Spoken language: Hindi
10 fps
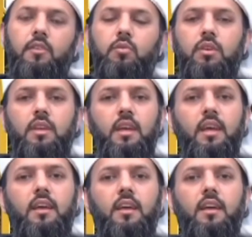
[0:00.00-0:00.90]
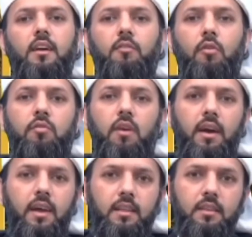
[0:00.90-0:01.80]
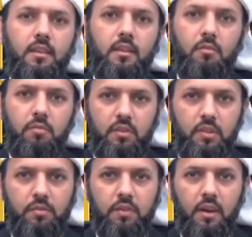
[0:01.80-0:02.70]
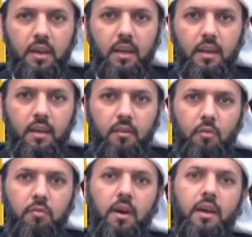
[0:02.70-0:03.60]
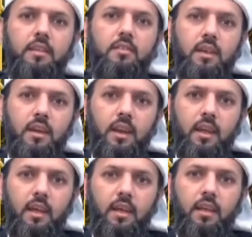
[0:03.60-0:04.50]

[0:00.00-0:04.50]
तो ये वो वाद वजीफ़ा है वाद ज़िक्र है